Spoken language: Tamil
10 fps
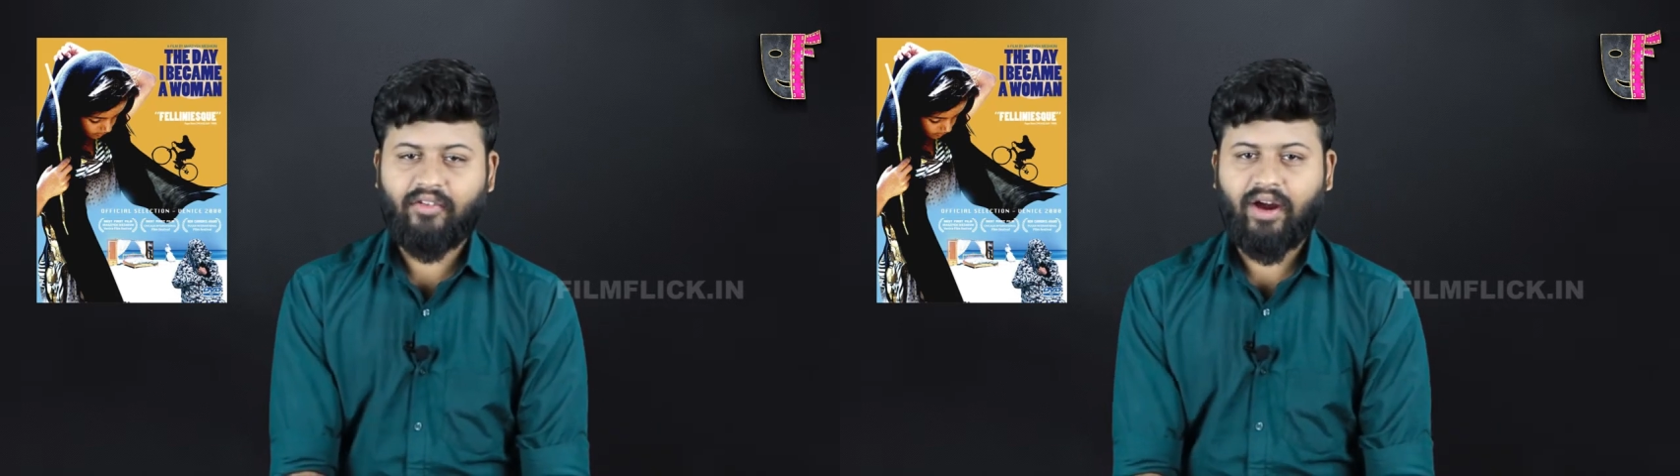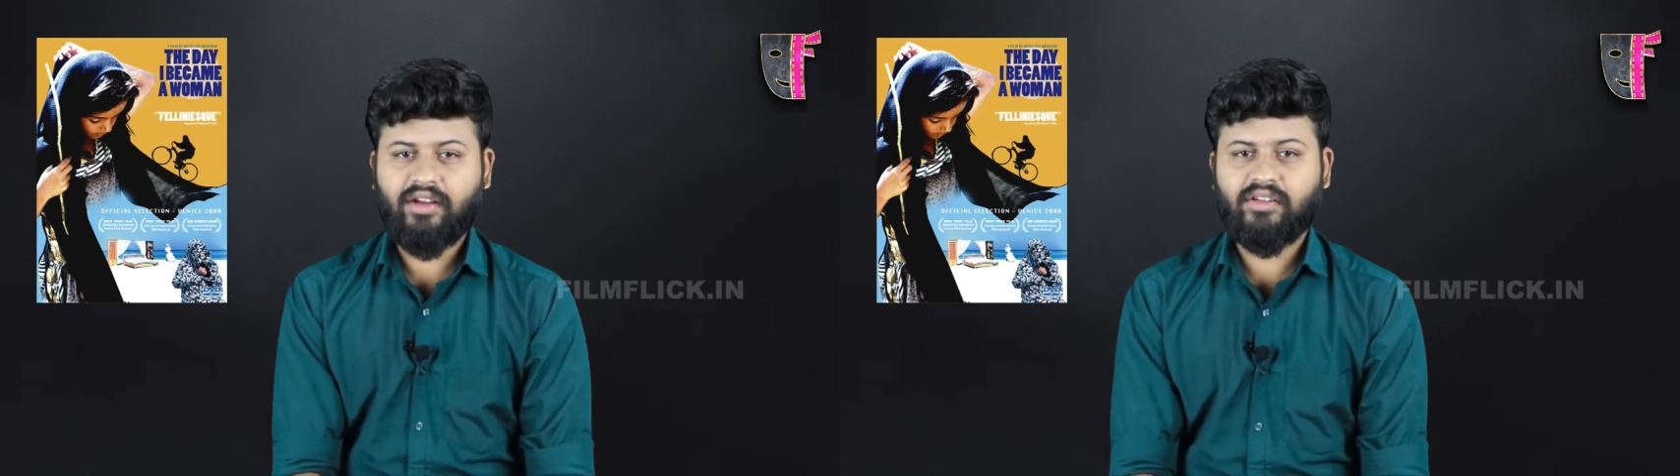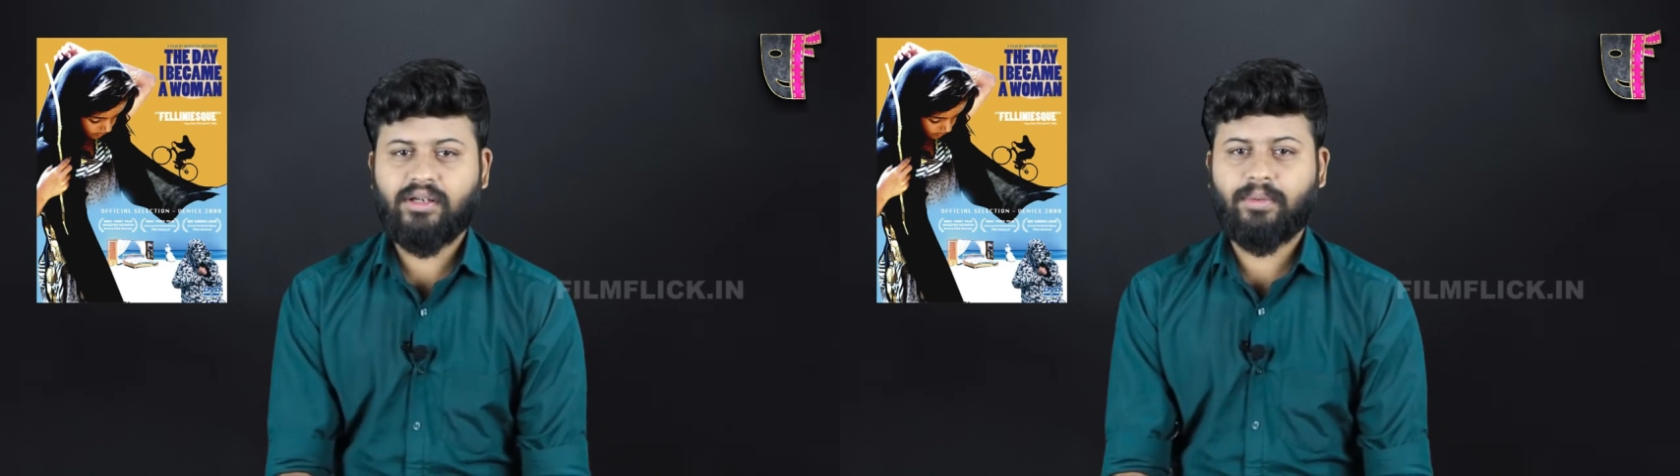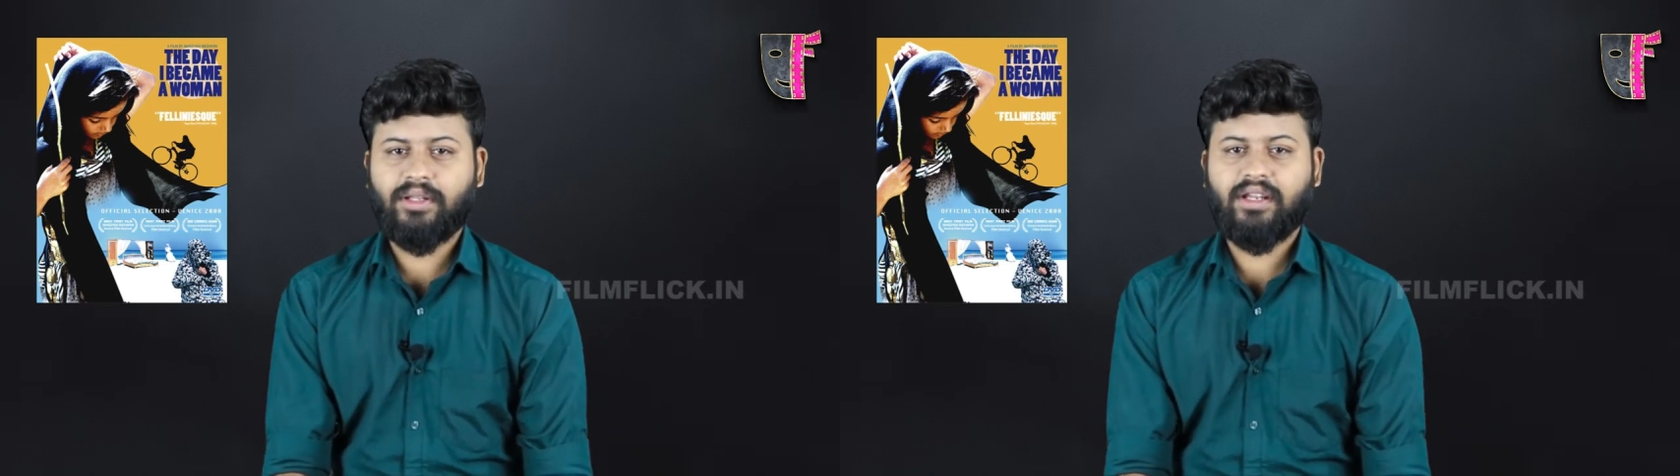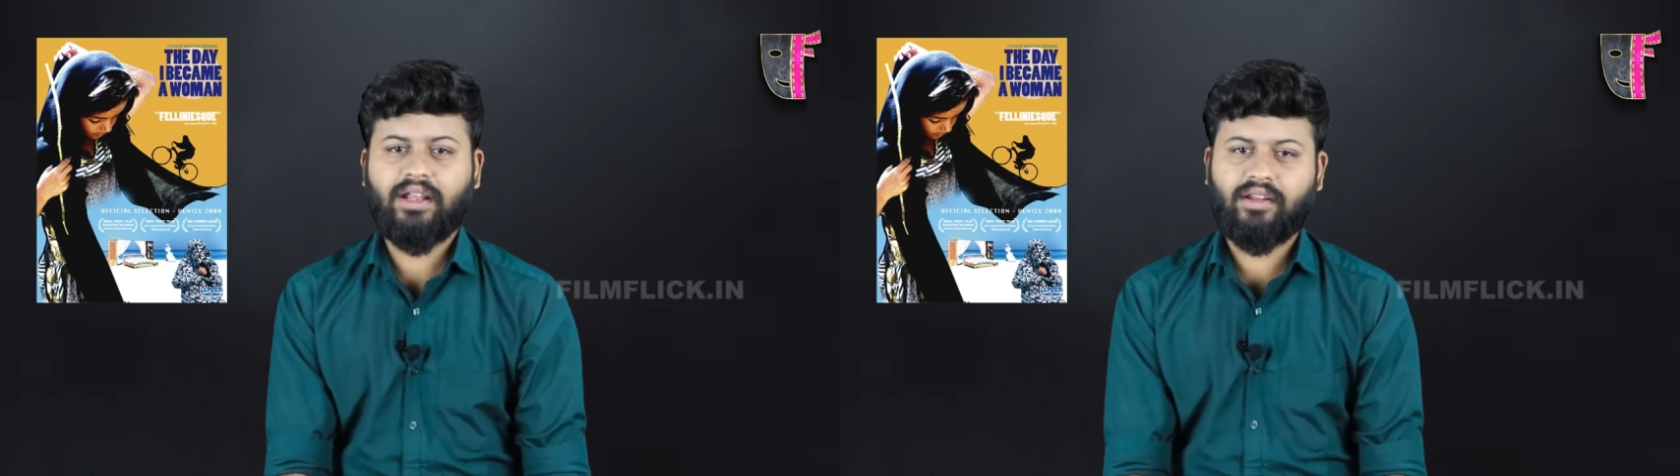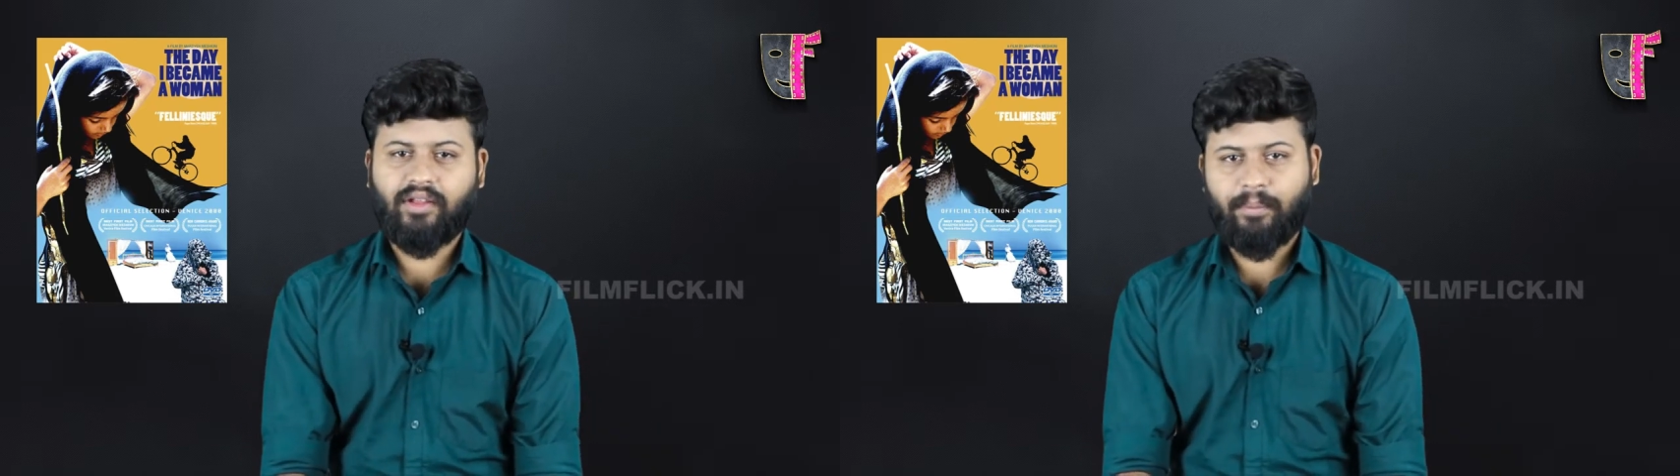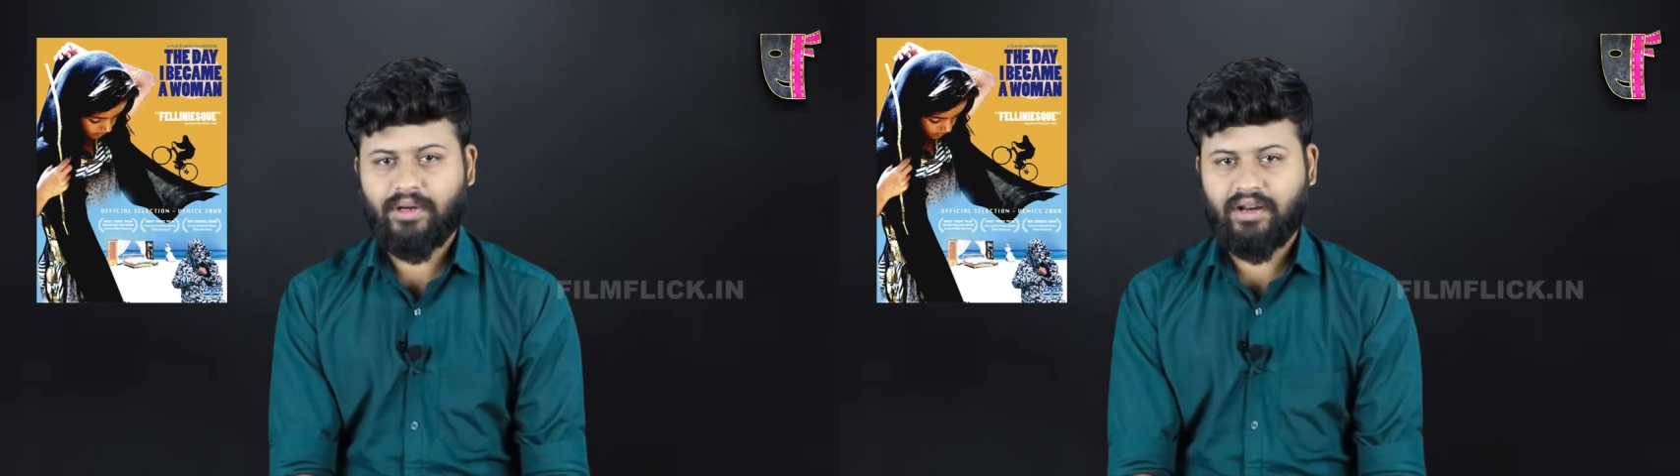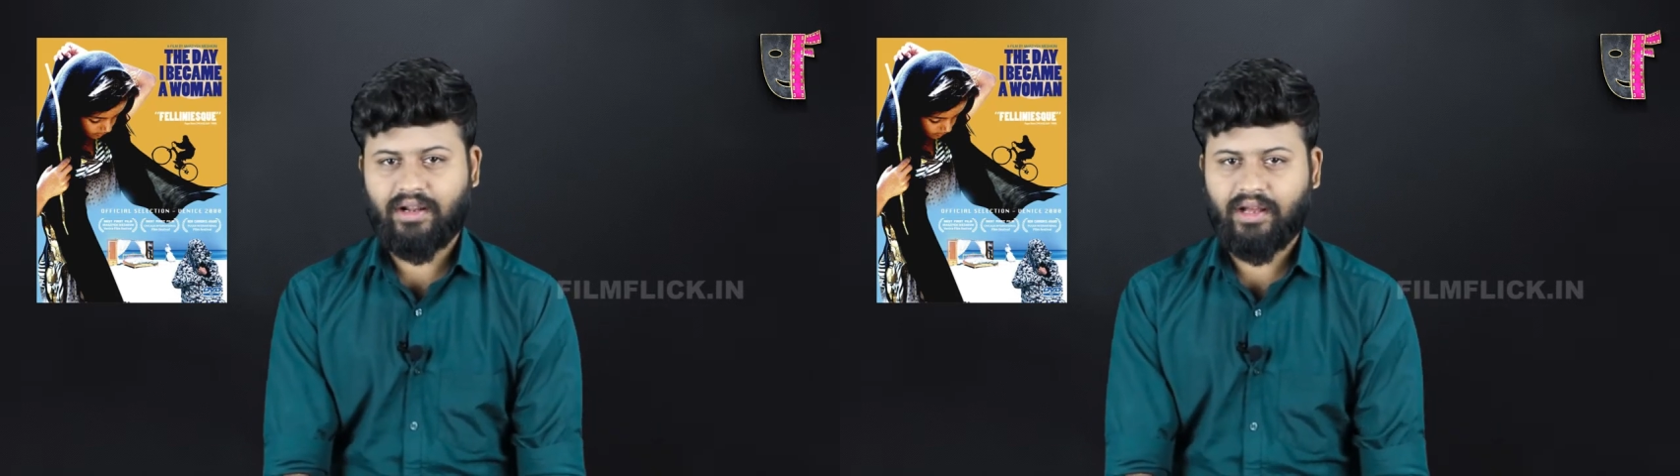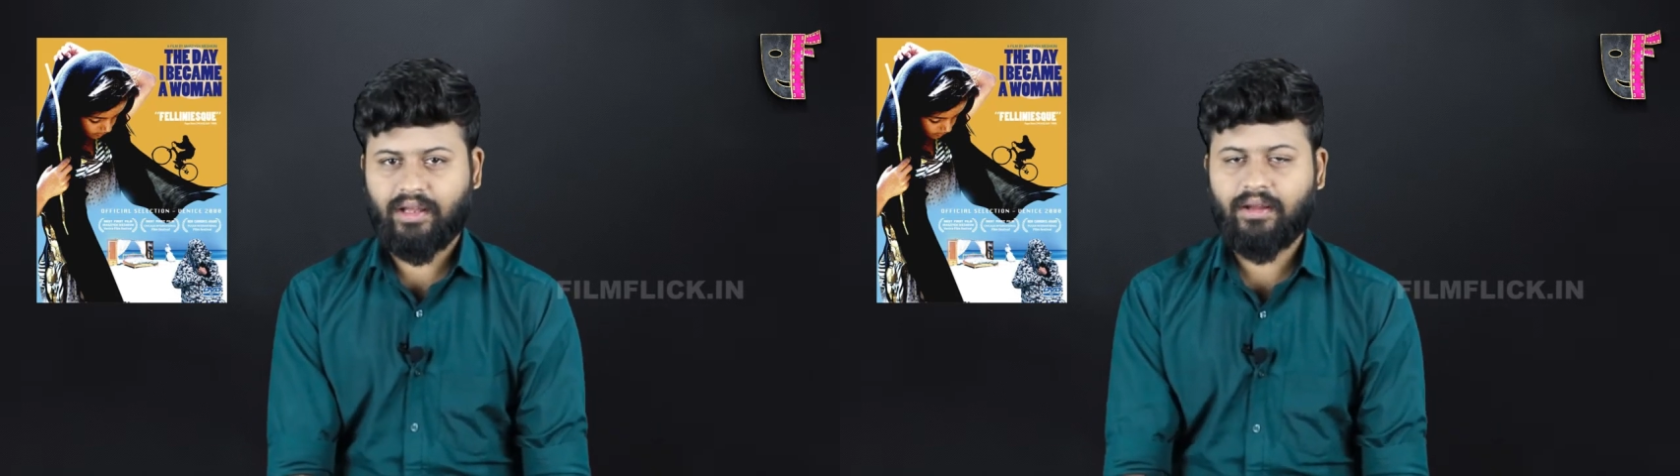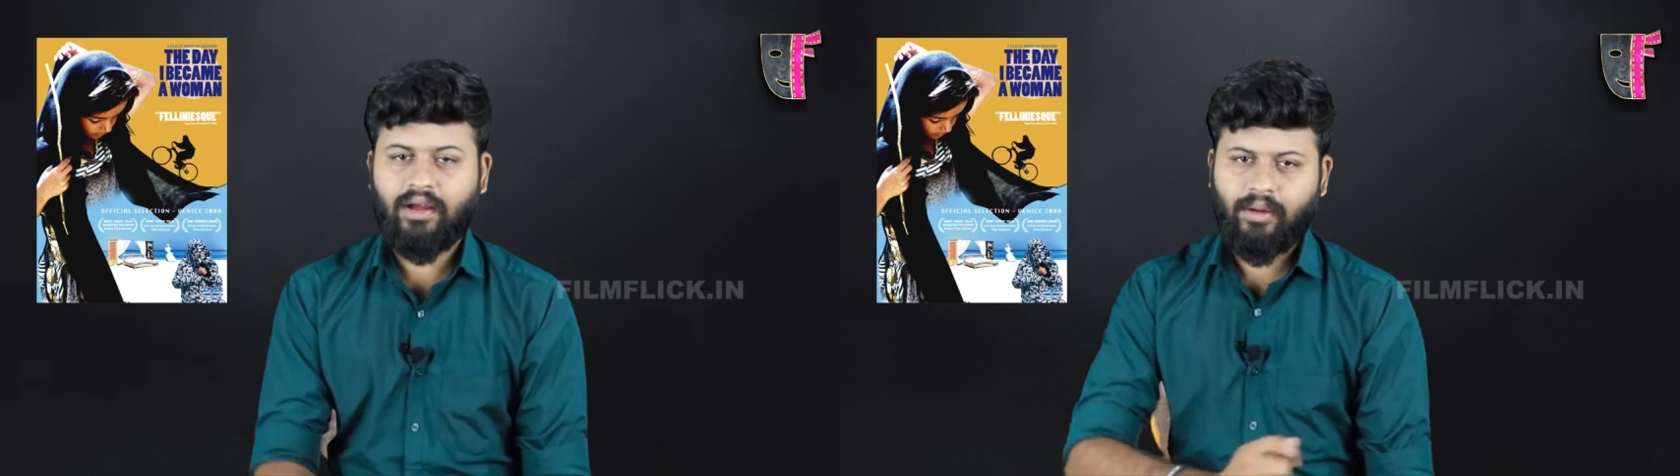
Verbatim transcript: வாங்கிட்டு வந்துட்டு பார்த்தீங்கன்னா சாப்பிட்ருக்காங்க